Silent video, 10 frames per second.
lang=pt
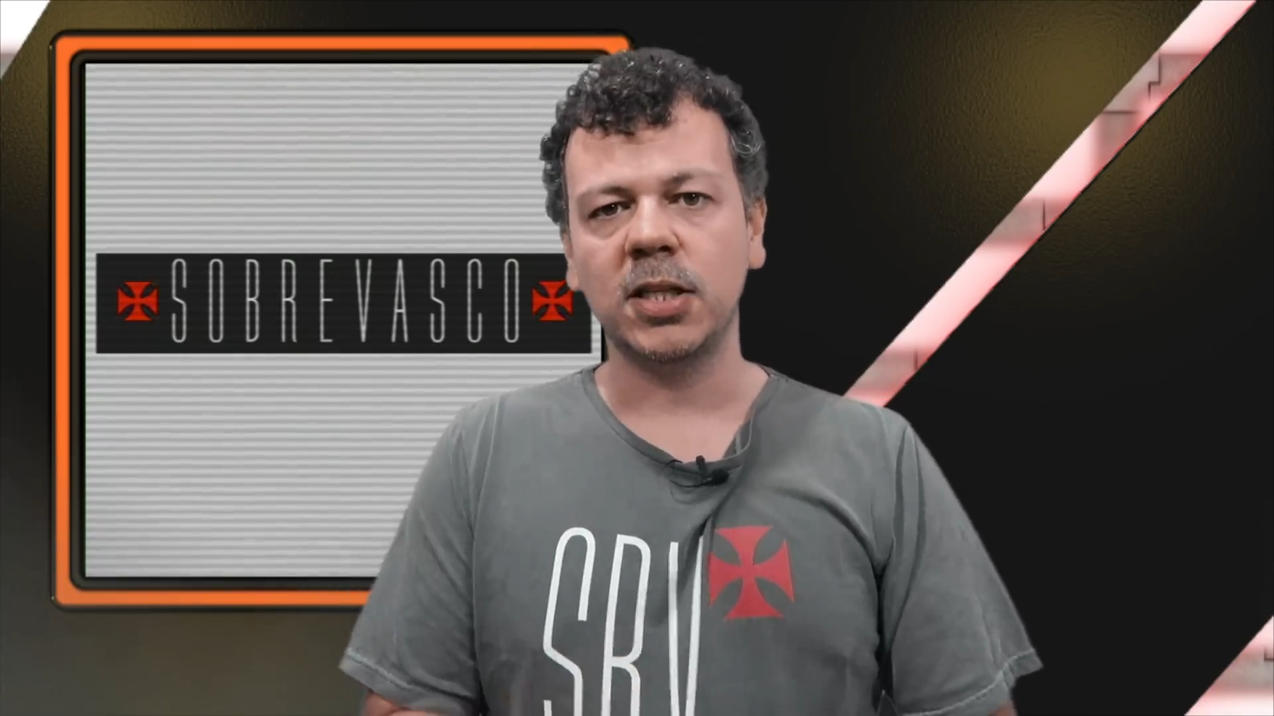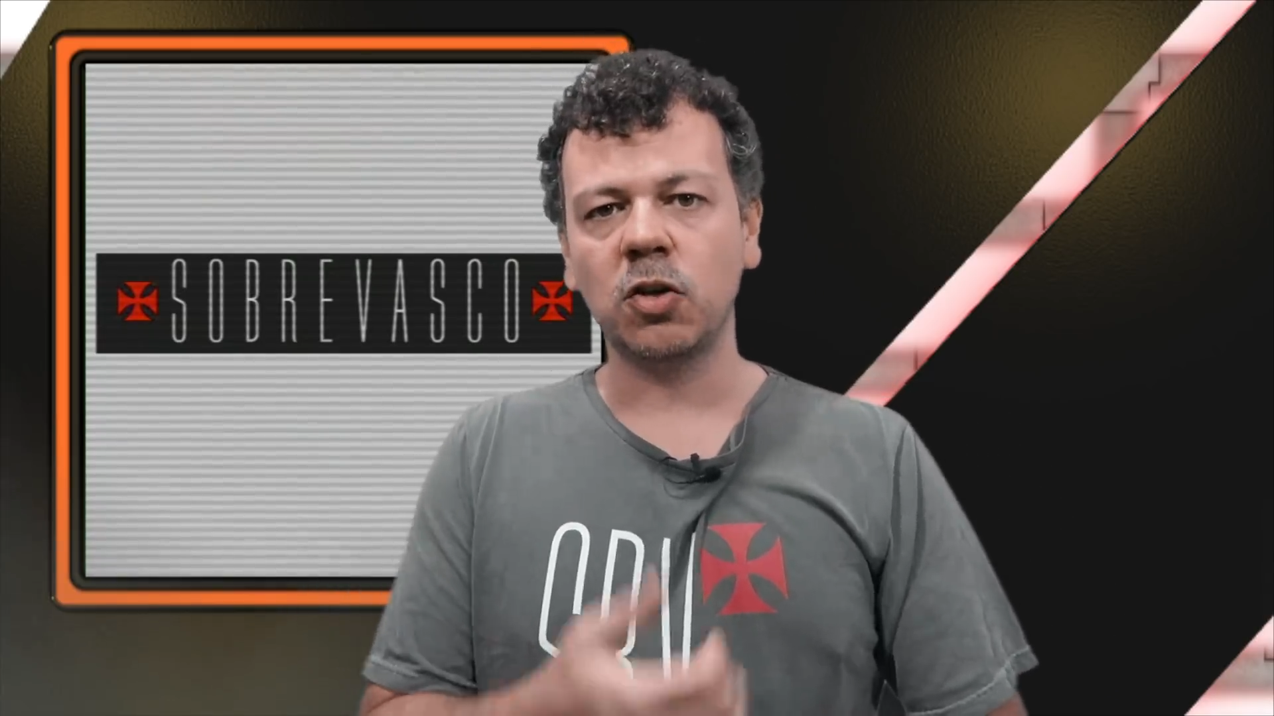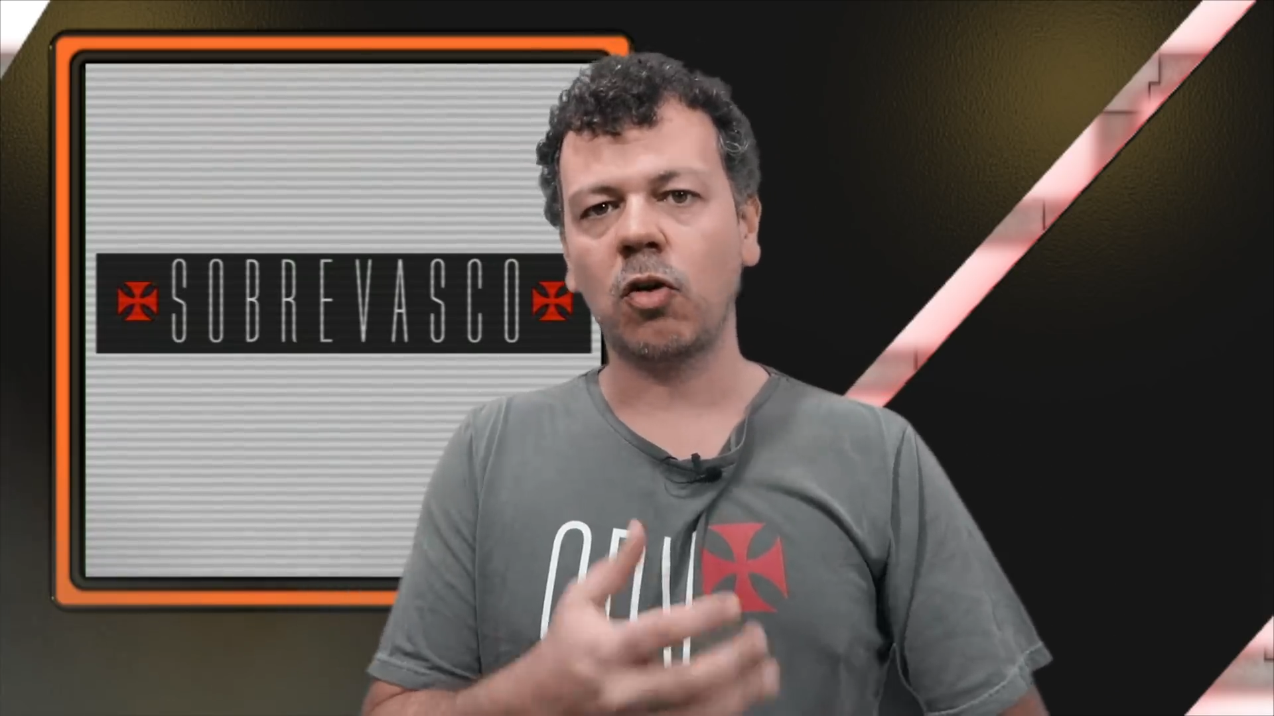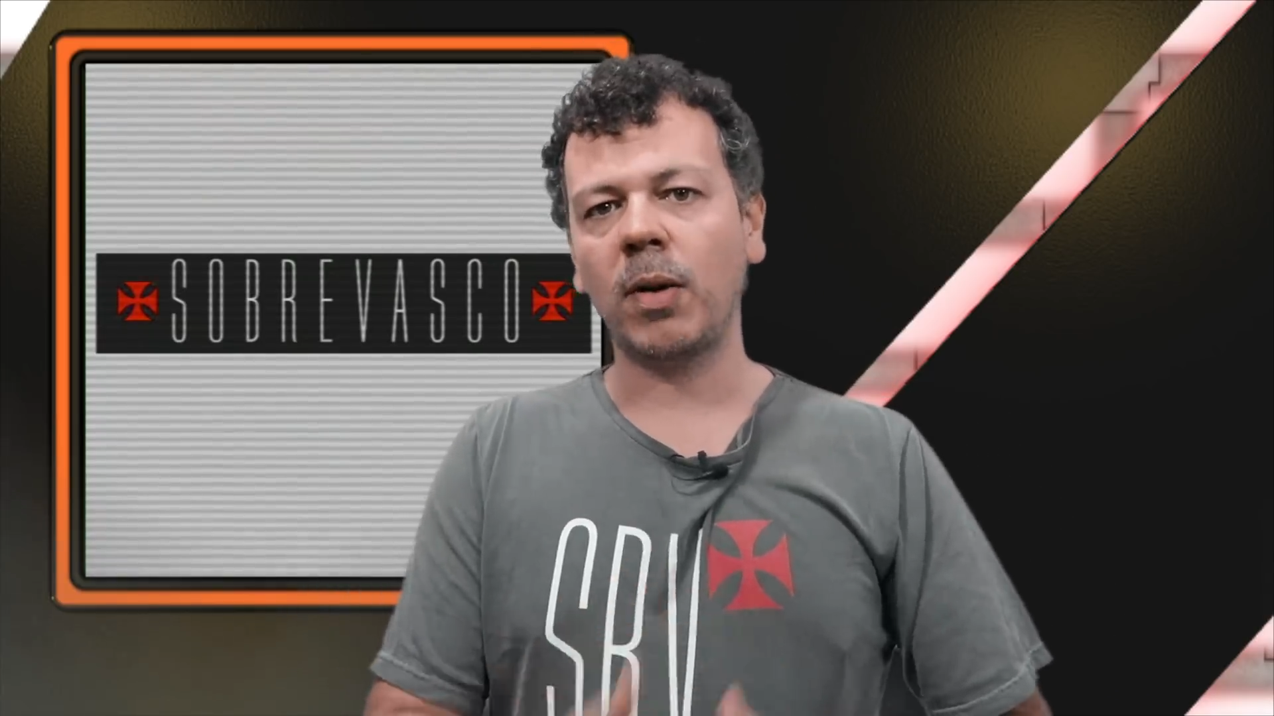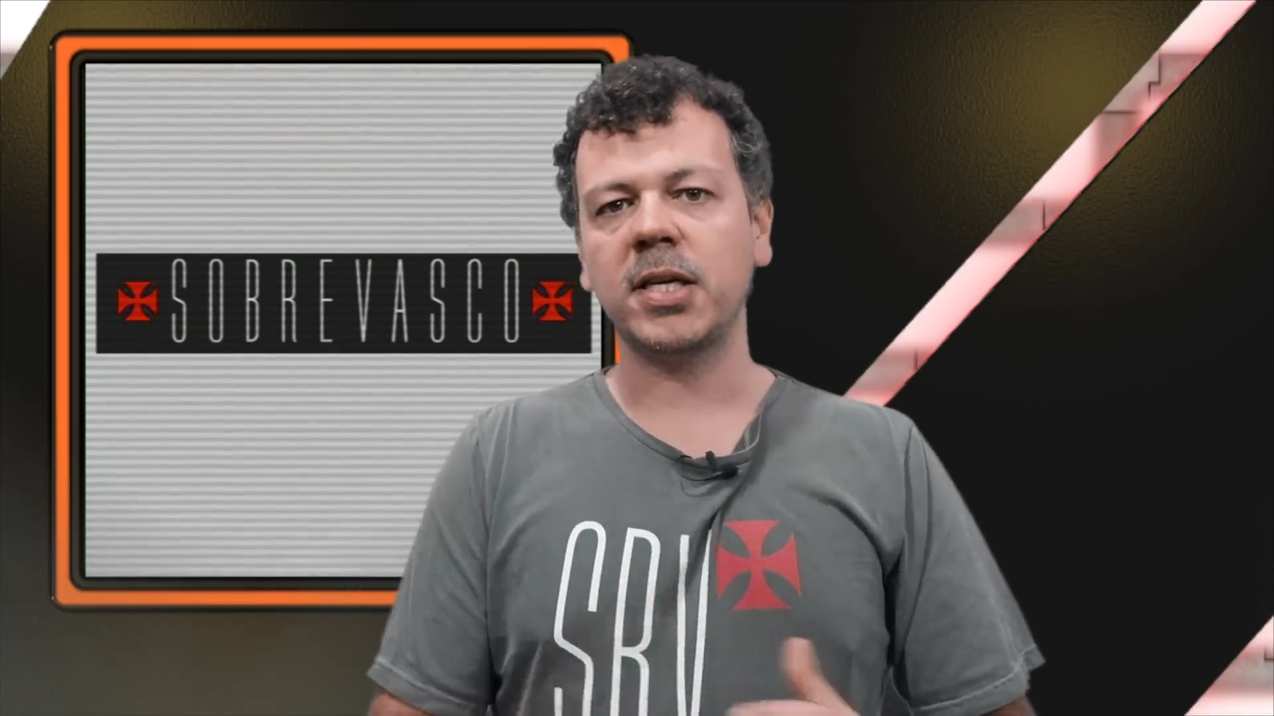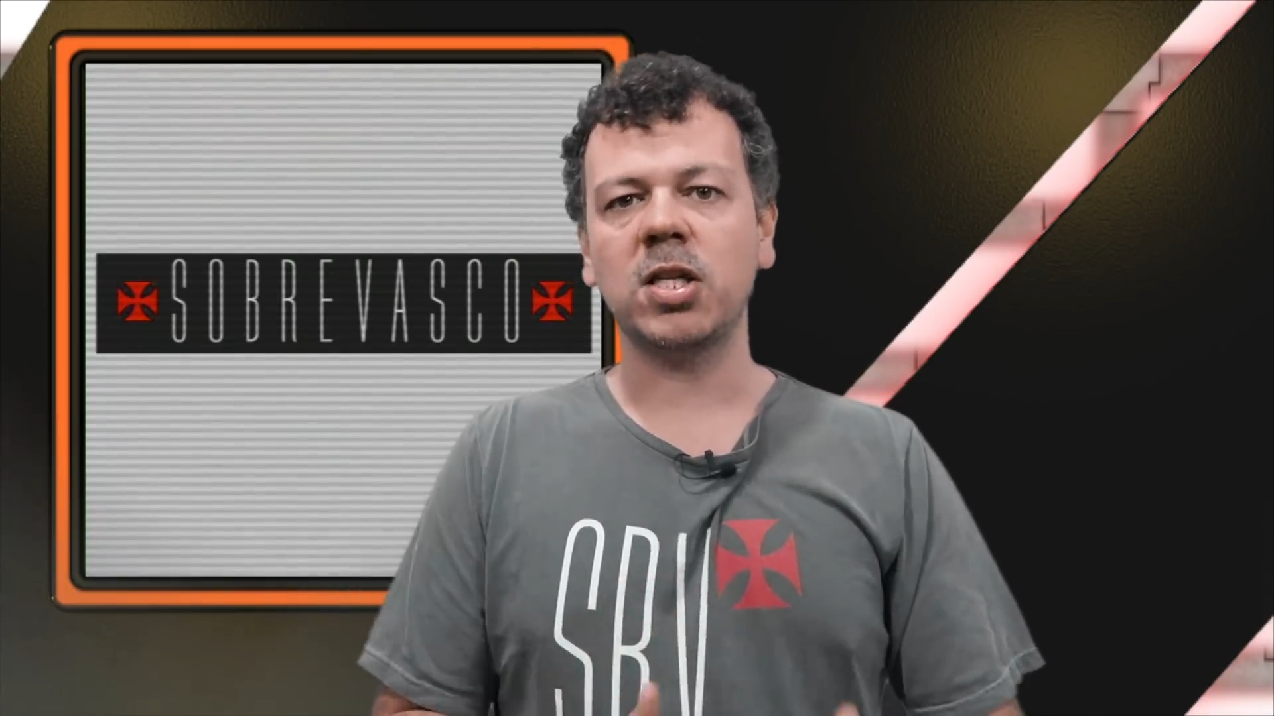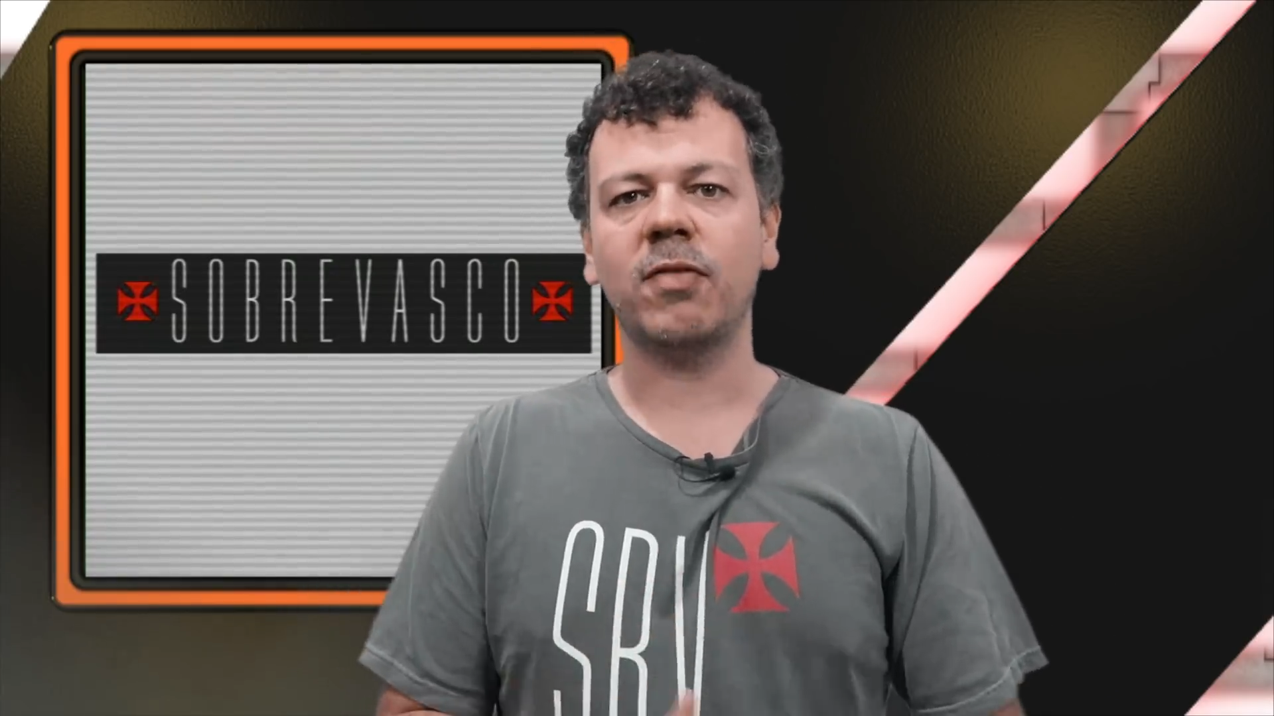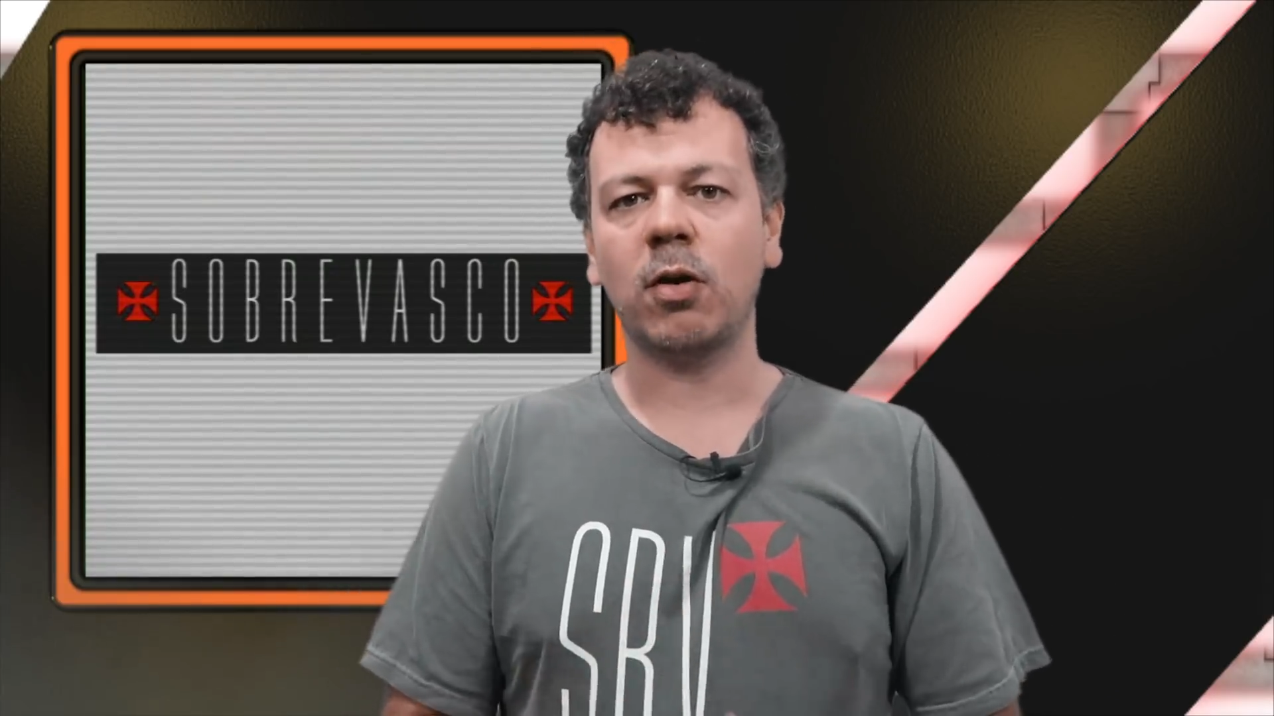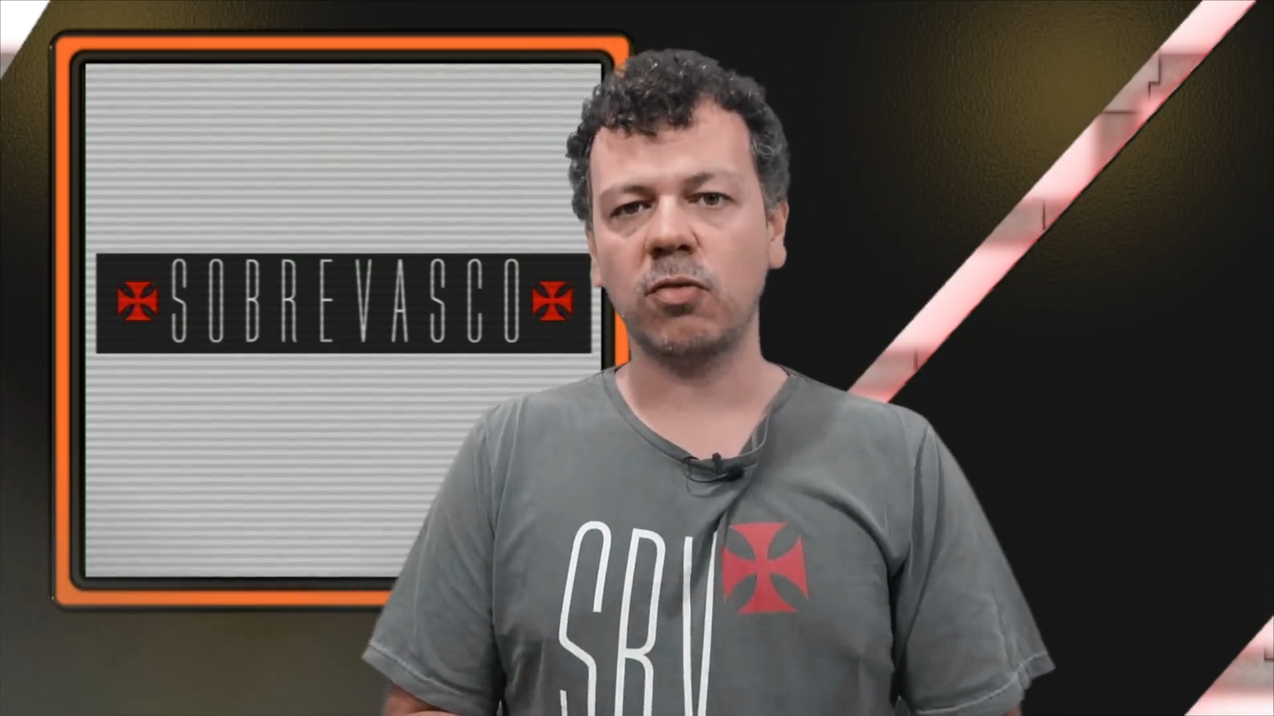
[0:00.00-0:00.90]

de como a gente vai